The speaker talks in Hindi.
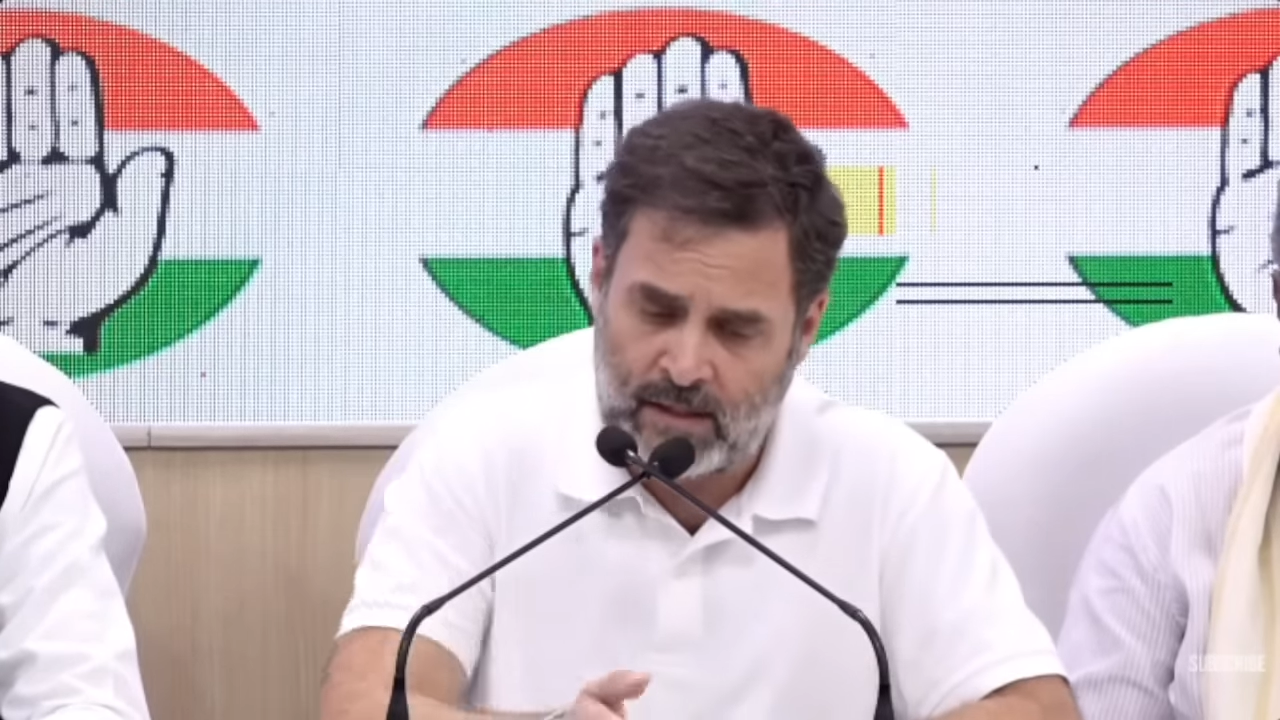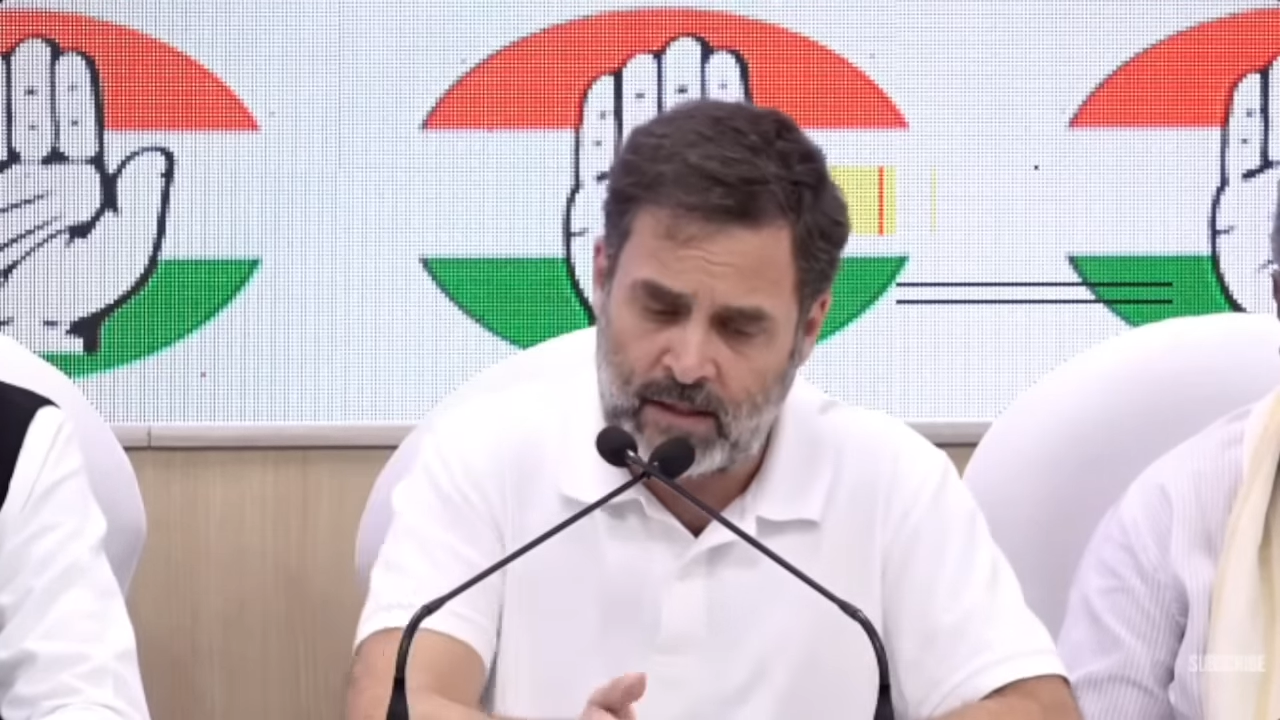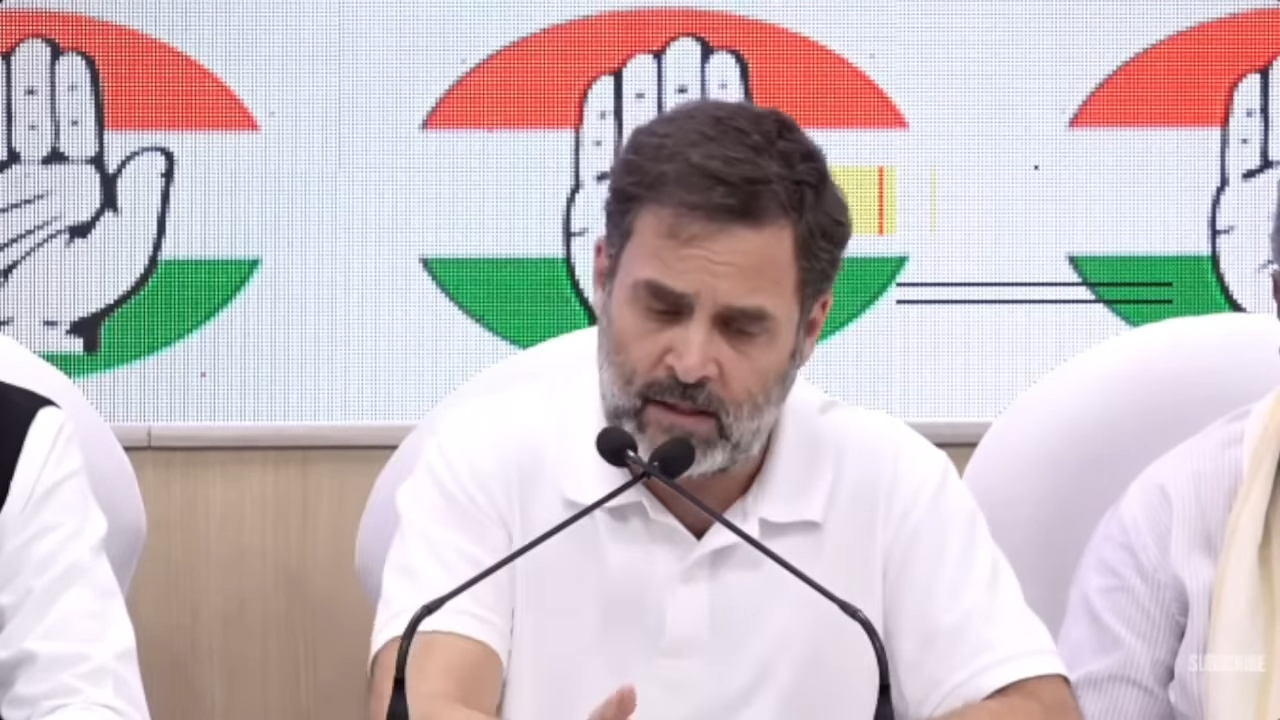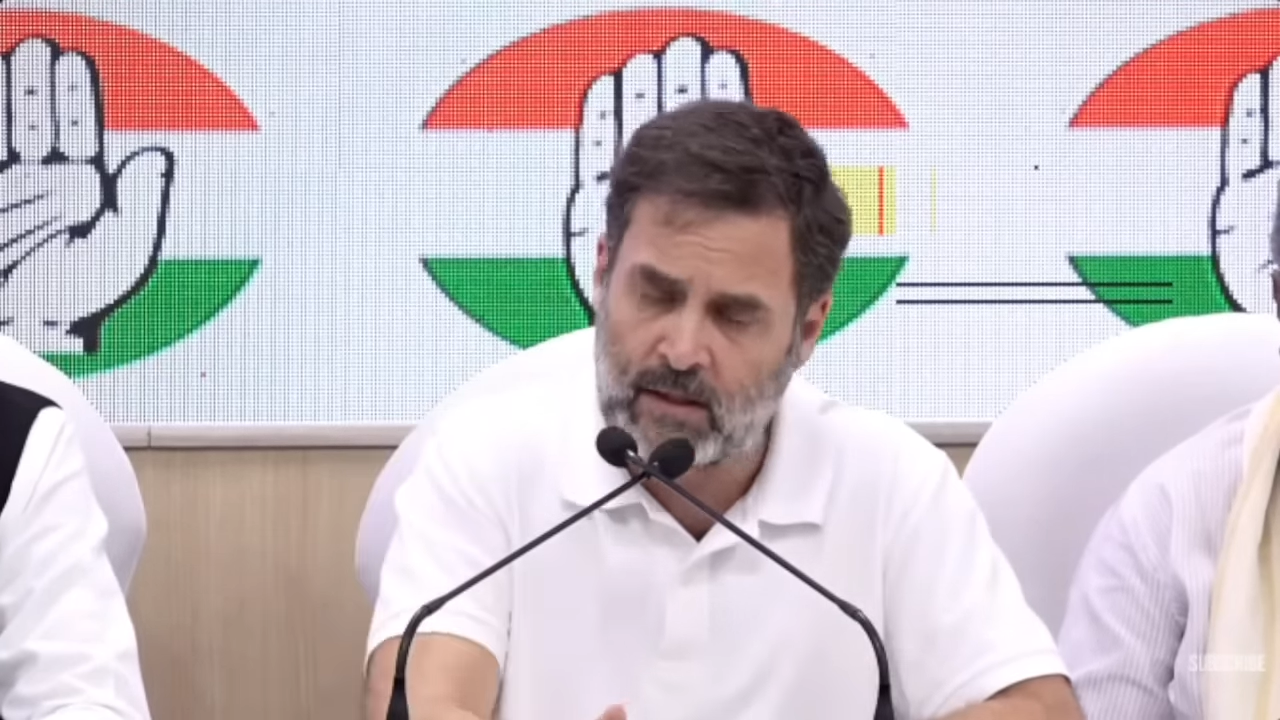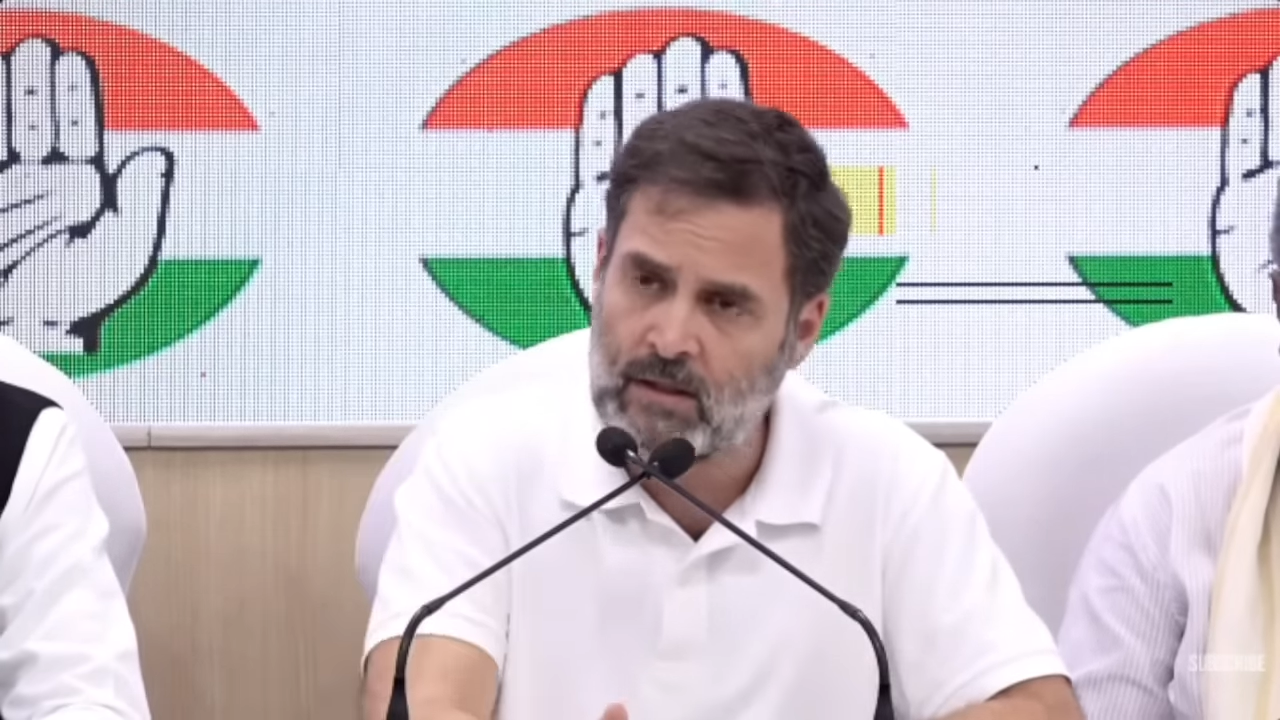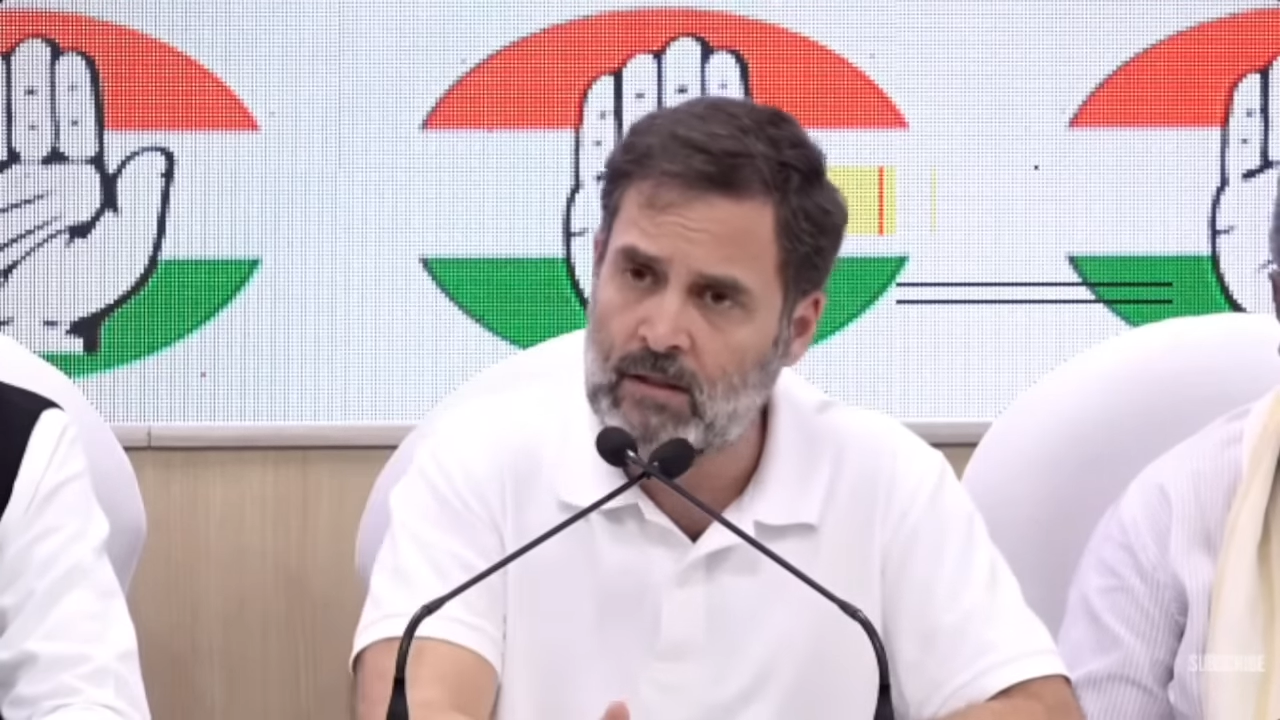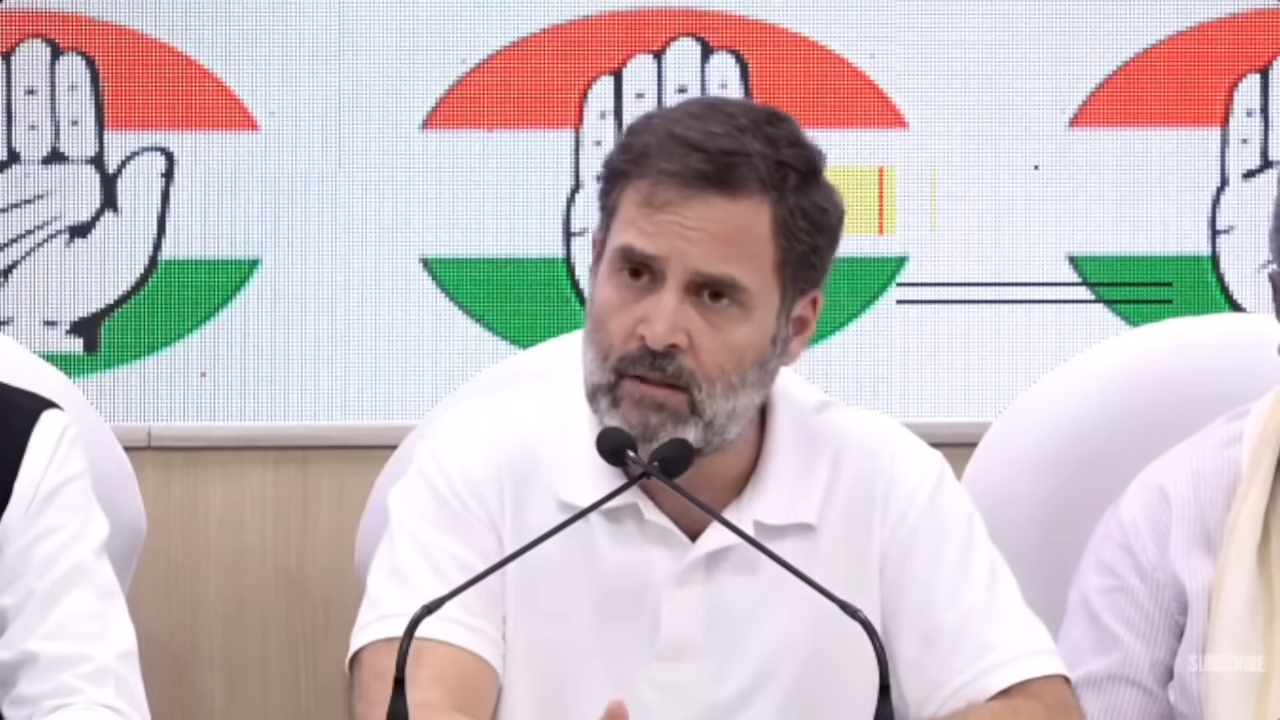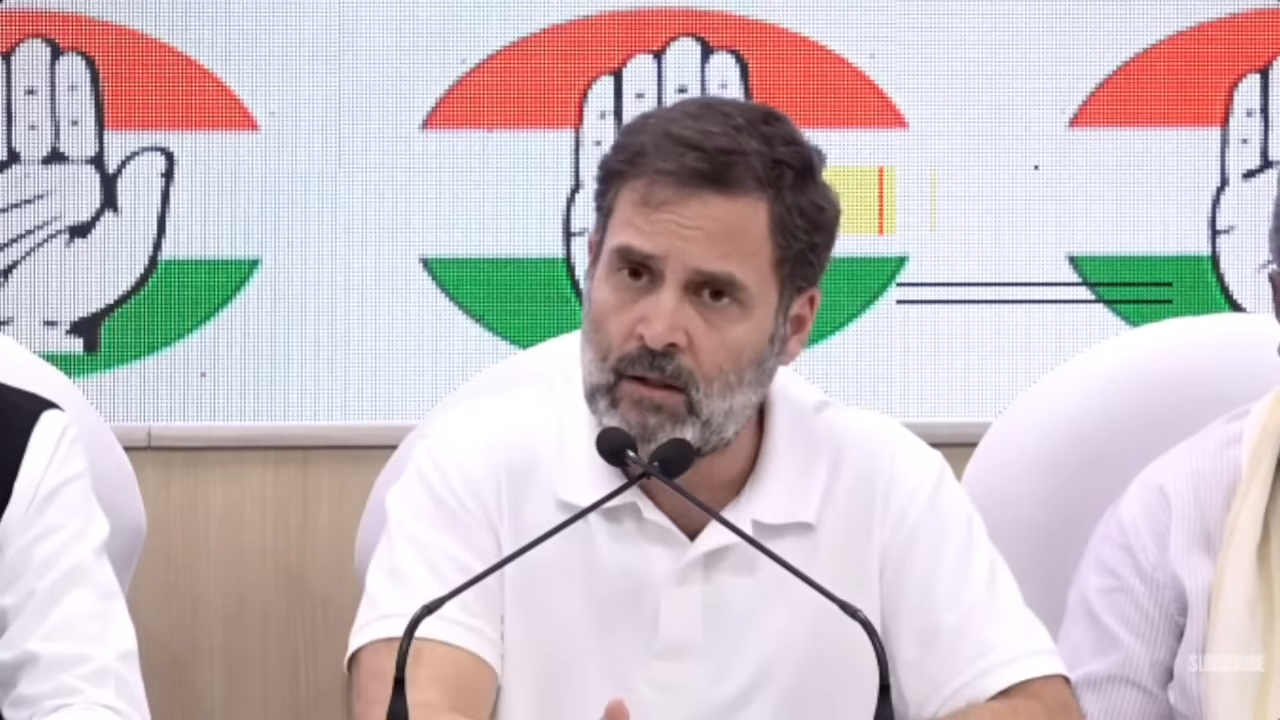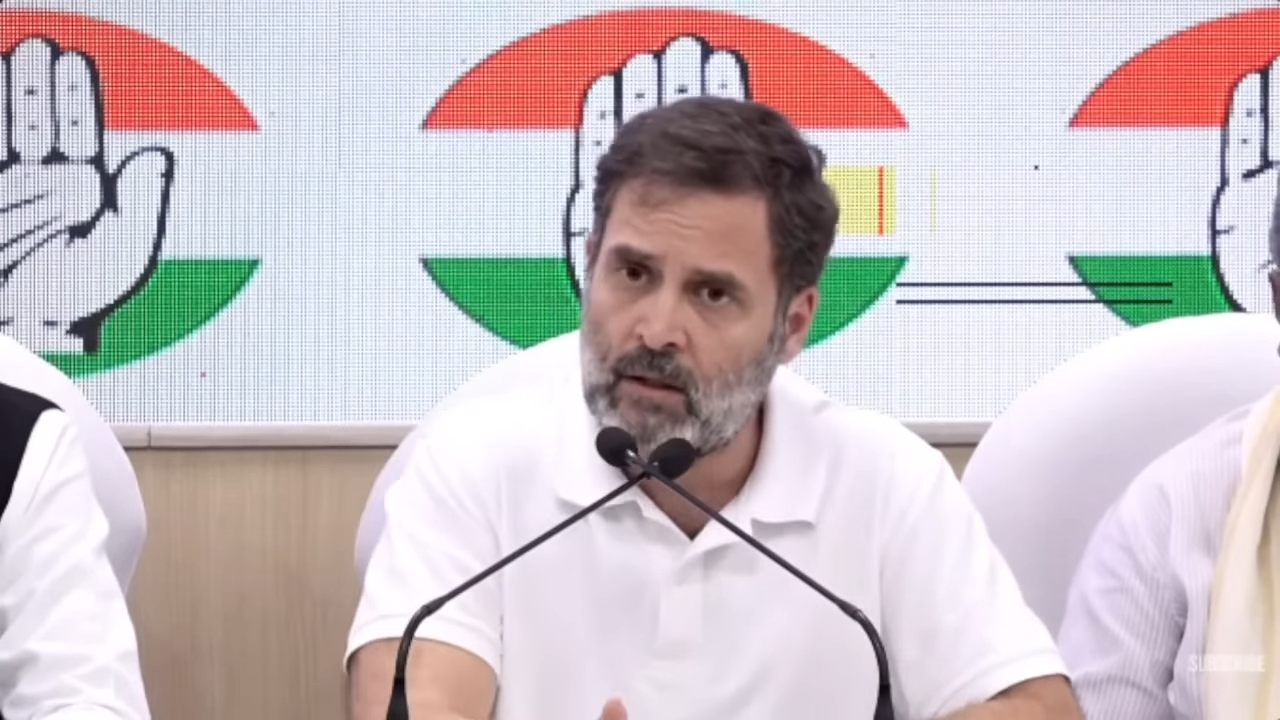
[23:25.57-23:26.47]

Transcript: सेंसस